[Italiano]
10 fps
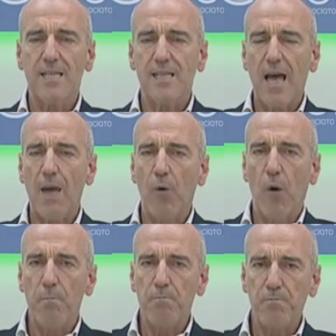
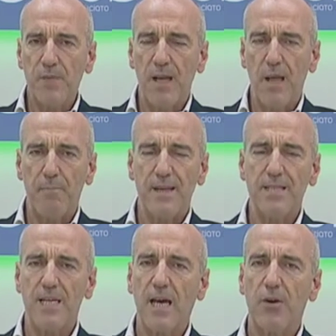Sentiamo mh, mm, il
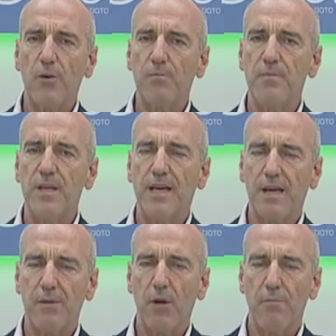pensiero di
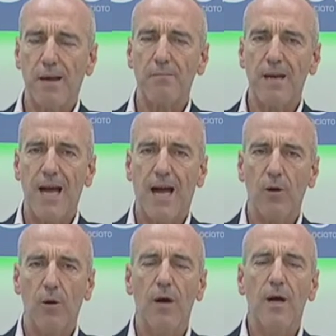Carmelo
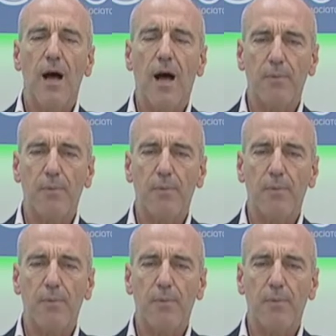Barbagallo